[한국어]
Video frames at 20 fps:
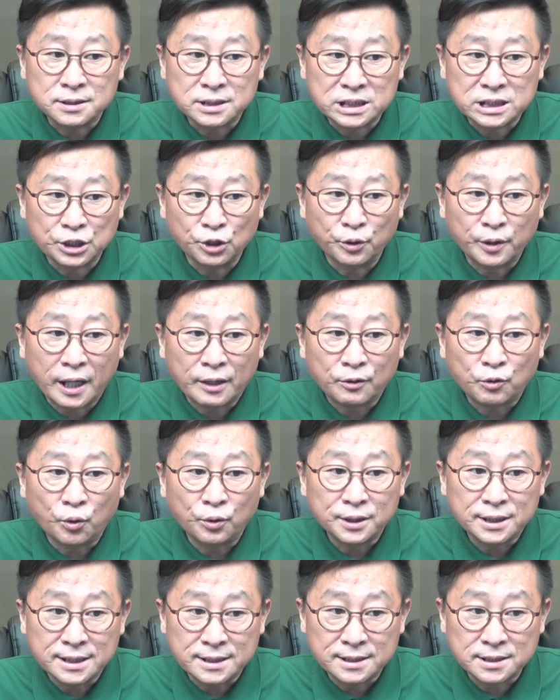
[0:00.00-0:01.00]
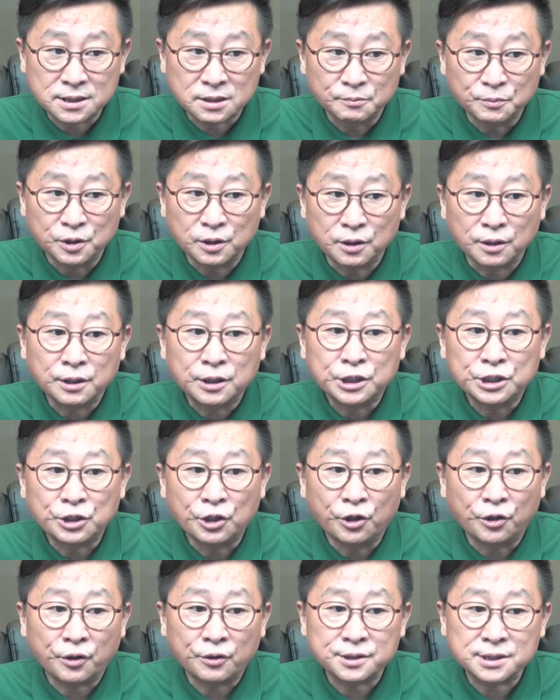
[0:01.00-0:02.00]
지원하고 있음을
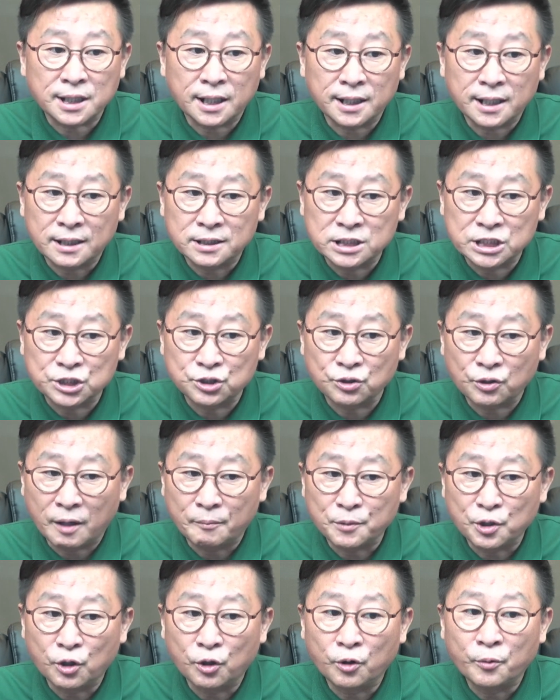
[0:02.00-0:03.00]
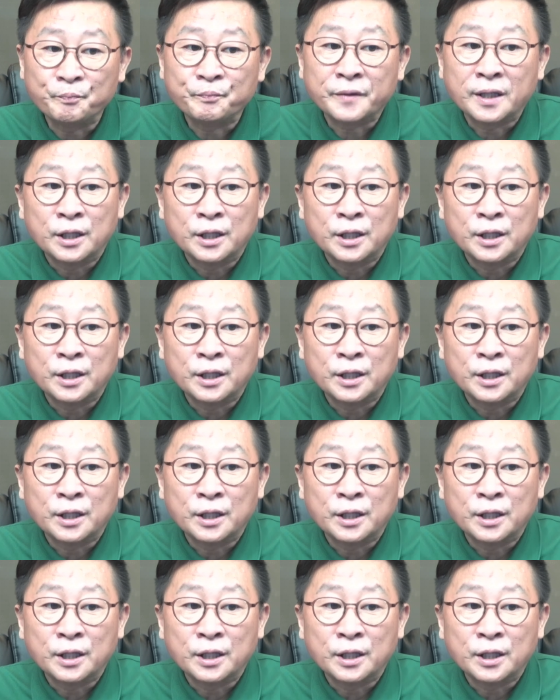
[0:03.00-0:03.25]
여러 차례 지적하며